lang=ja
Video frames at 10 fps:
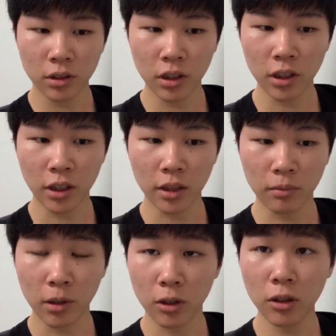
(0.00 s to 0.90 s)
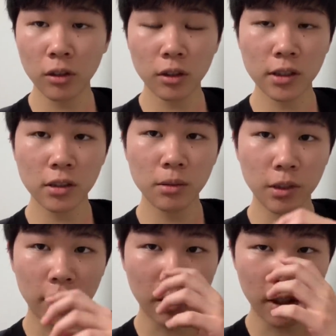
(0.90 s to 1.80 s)
なんでね、まあ、Google クラスルーム
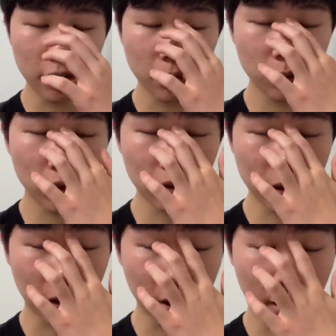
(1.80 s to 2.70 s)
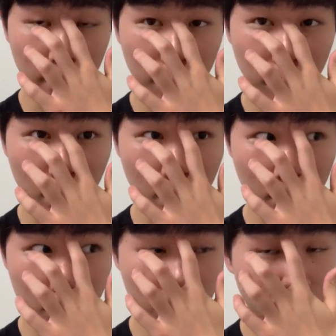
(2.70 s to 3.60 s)
だったり、Zoom とかを使ってね、まあ、
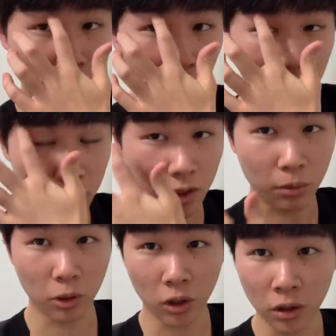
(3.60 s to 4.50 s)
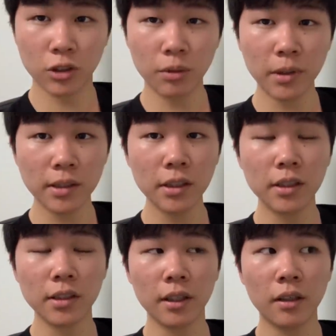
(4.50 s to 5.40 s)
授業があるんですけども、それプラスでで
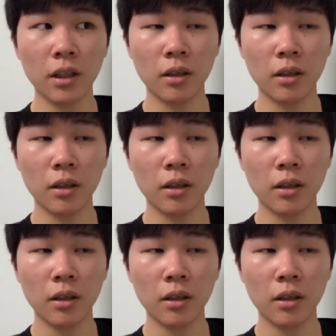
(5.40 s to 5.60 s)
すね、